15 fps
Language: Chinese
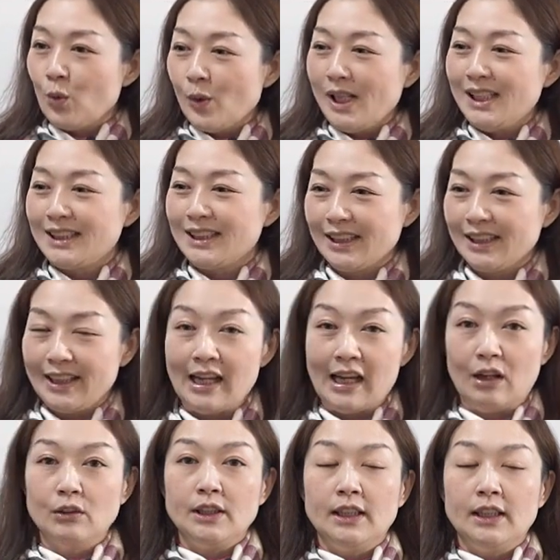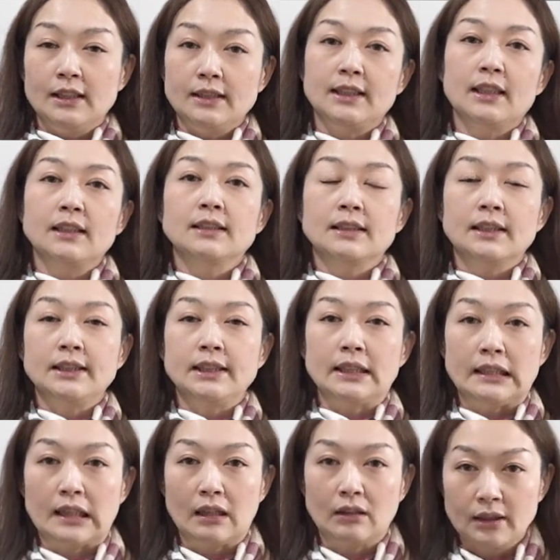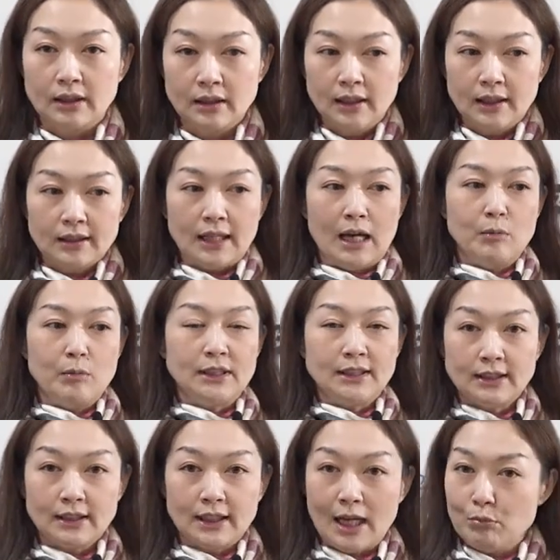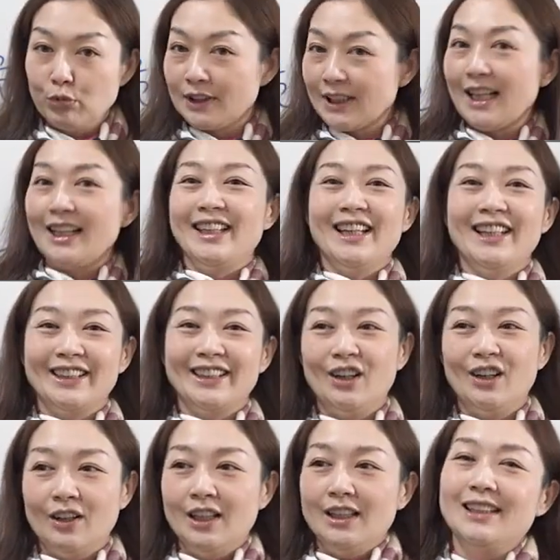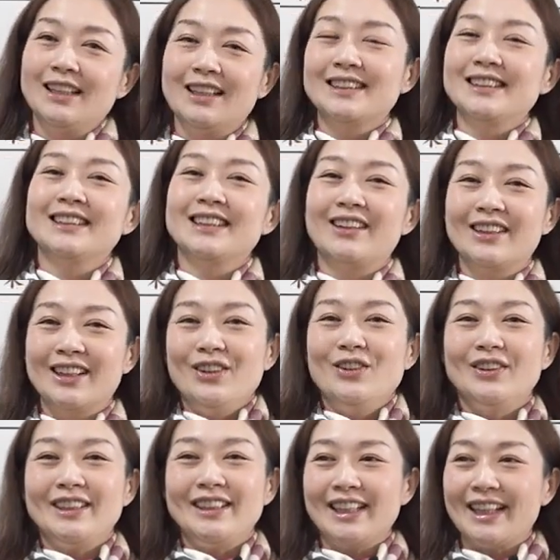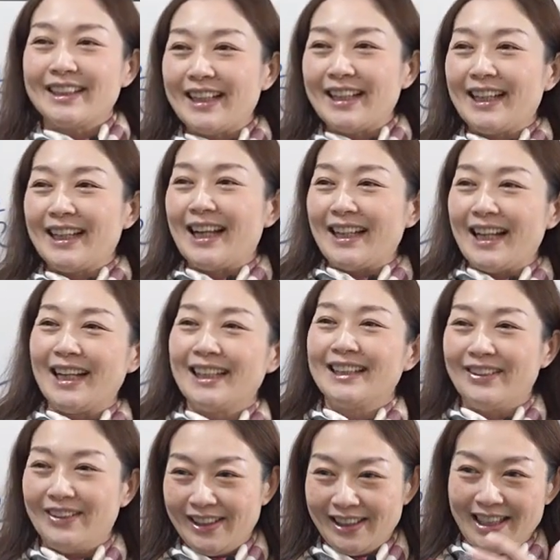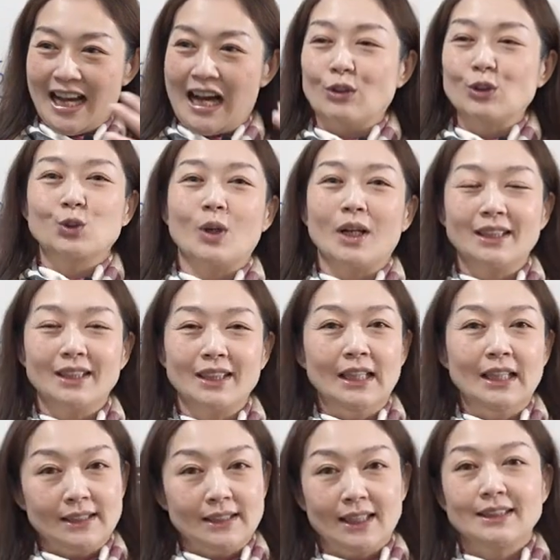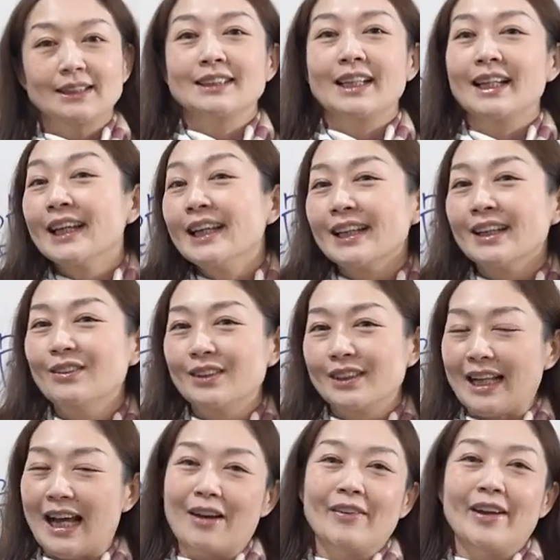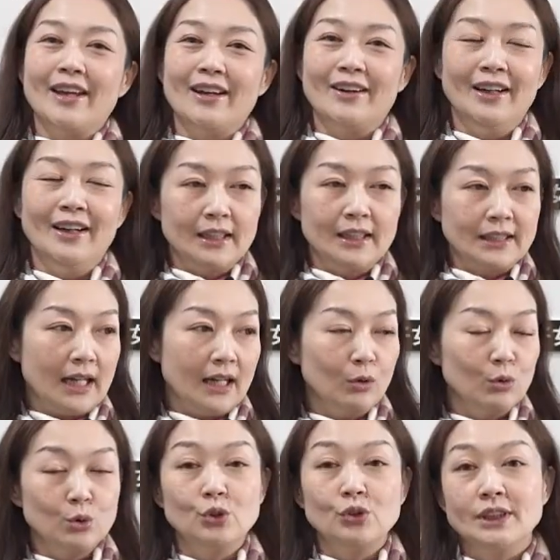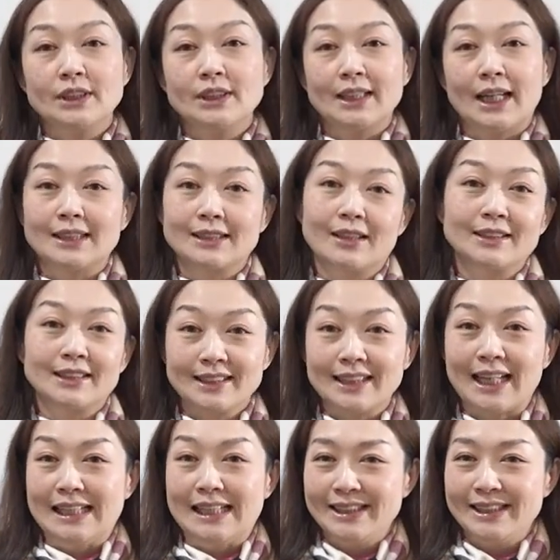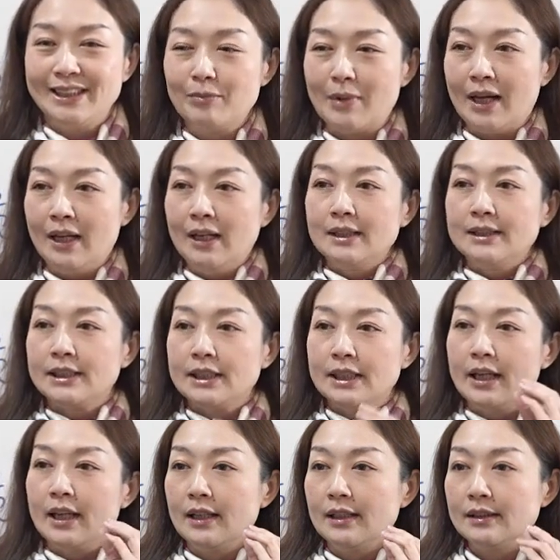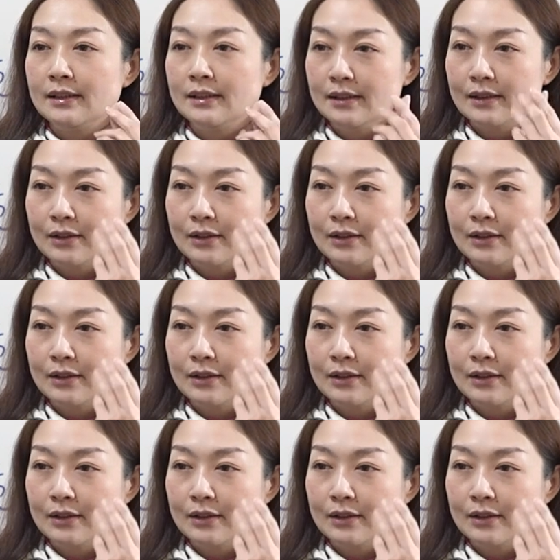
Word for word: 规则调理这样子的星曜呢，他们是看不上眼的哈。你要至少跟我一样大辣辣的哈，很豪爽的这样子才可以跟我搭配哦。那武曲星大家知道它是财星嘛，钱